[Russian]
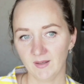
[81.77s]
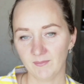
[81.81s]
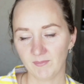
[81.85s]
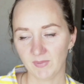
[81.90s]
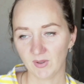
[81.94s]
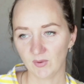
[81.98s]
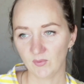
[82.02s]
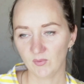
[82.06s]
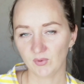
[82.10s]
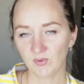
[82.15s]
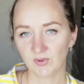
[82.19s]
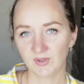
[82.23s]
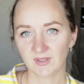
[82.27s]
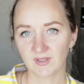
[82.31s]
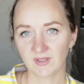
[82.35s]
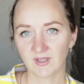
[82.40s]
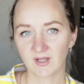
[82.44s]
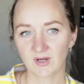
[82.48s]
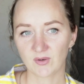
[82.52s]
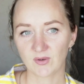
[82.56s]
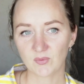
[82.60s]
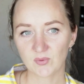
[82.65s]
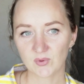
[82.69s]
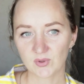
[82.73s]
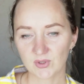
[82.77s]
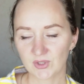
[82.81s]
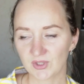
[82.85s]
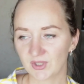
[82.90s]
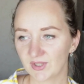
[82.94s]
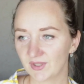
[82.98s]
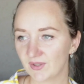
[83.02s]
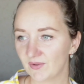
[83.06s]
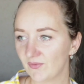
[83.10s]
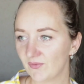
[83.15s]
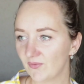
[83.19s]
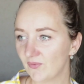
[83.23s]
Погода
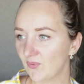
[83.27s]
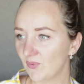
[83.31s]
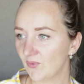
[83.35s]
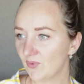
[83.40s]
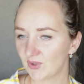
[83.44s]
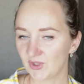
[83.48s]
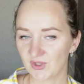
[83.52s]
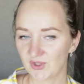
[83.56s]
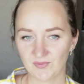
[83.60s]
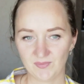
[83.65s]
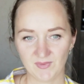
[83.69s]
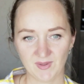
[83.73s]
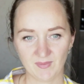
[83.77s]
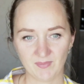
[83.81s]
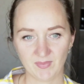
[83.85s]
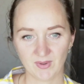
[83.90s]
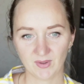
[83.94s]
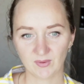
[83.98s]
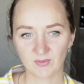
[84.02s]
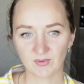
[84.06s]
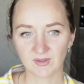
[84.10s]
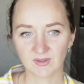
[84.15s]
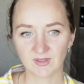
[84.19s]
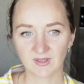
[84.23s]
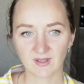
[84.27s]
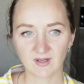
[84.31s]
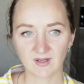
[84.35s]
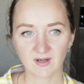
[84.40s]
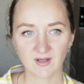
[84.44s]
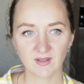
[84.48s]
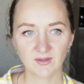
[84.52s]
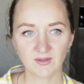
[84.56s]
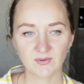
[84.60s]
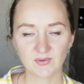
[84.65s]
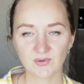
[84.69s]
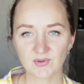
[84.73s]
хорошая, очень меня погода
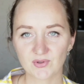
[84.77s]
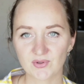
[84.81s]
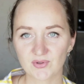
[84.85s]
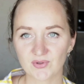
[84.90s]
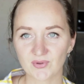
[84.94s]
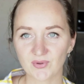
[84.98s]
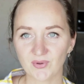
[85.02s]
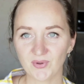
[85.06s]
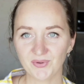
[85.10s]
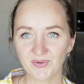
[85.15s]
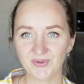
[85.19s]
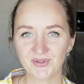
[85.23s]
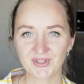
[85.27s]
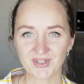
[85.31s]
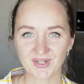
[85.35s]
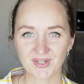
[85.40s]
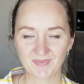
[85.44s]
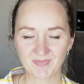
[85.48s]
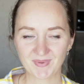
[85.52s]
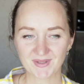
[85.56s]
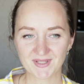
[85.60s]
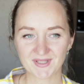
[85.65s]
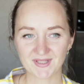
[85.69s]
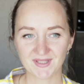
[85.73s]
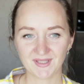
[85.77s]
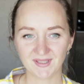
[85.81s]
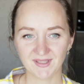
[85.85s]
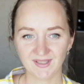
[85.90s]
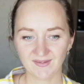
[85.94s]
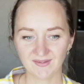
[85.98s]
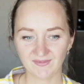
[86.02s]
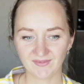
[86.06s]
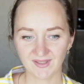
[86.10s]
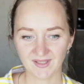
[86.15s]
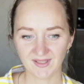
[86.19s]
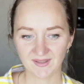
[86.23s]
радует, солнышко
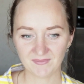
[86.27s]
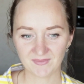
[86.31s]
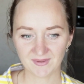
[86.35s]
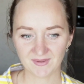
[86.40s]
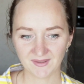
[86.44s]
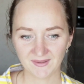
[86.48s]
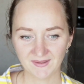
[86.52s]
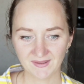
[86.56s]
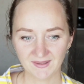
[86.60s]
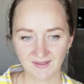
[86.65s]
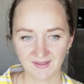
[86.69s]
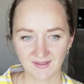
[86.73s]
последнее время.